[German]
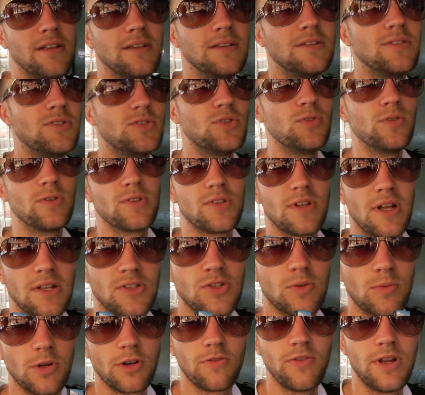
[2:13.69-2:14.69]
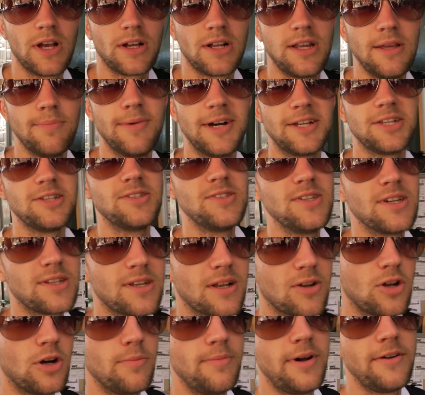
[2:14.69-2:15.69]
Die Züge sind dann zum Glück wieder klimatisiert,
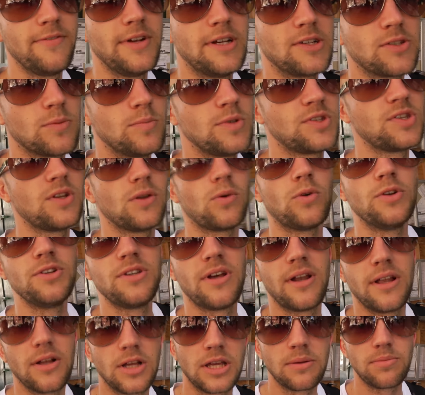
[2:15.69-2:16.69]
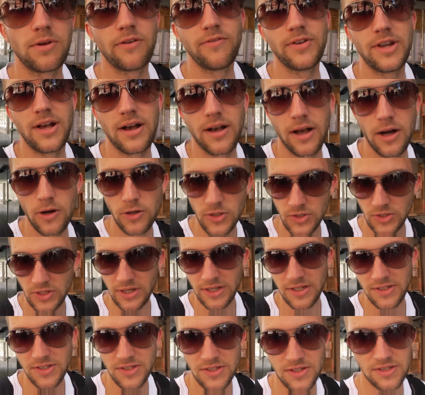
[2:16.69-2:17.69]
dann kommt man wieder so ein bisschen runter, dann geht man wieder raus und
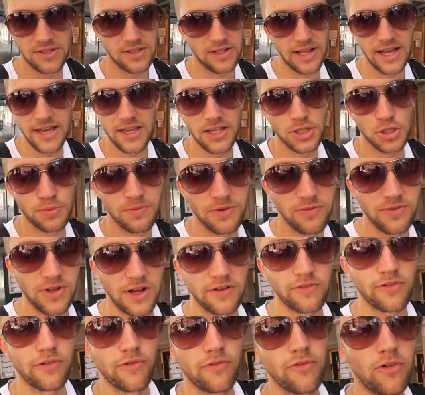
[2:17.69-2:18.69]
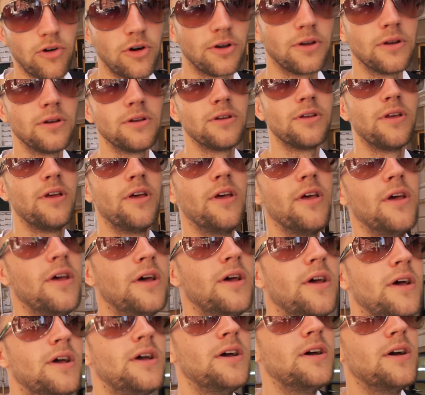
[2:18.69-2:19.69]
dann ist das gleiche Spiel wieder von vorne.
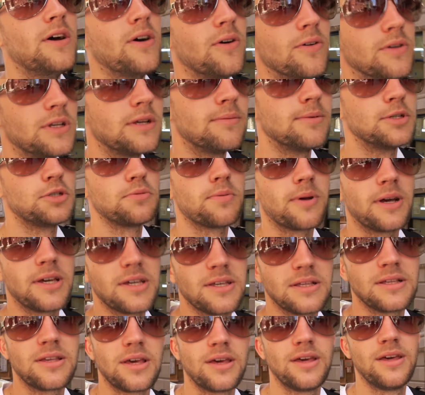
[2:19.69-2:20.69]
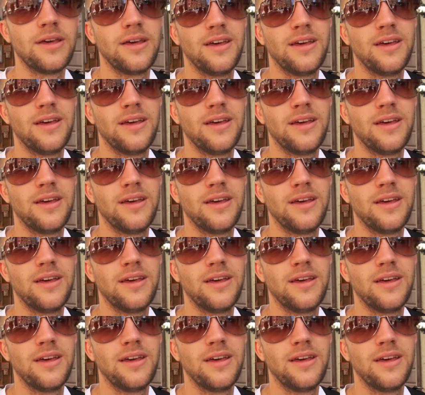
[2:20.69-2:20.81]
Und dementsprechend